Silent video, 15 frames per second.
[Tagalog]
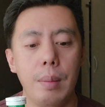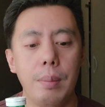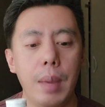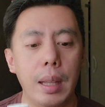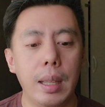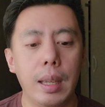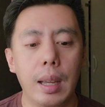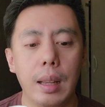
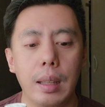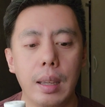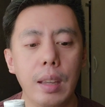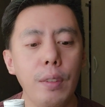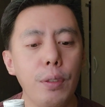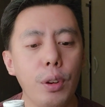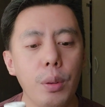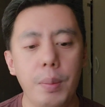medical
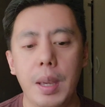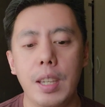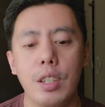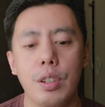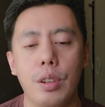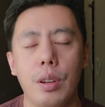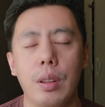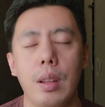
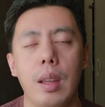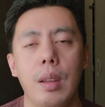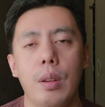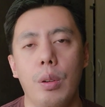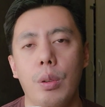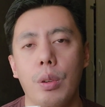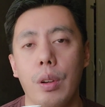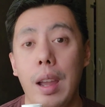information
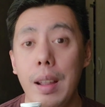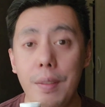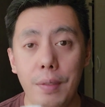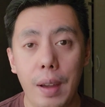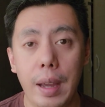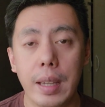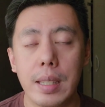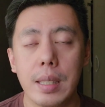or
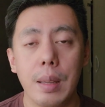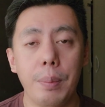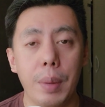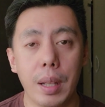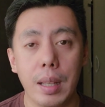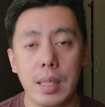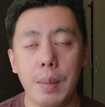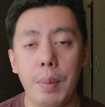advice
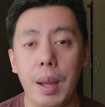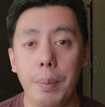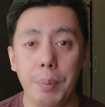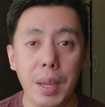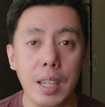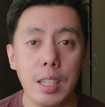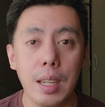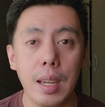para sa mga
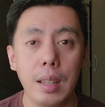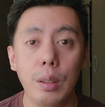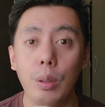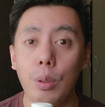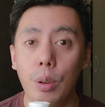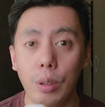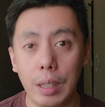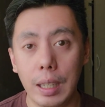patient,
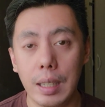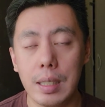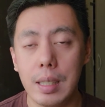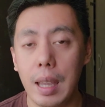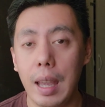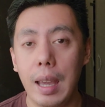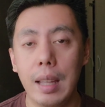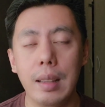colleagues
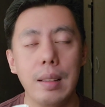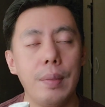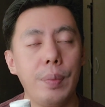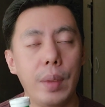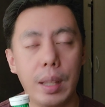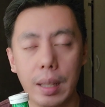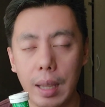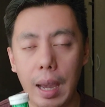and
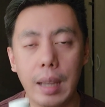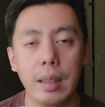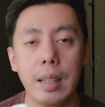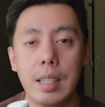kahit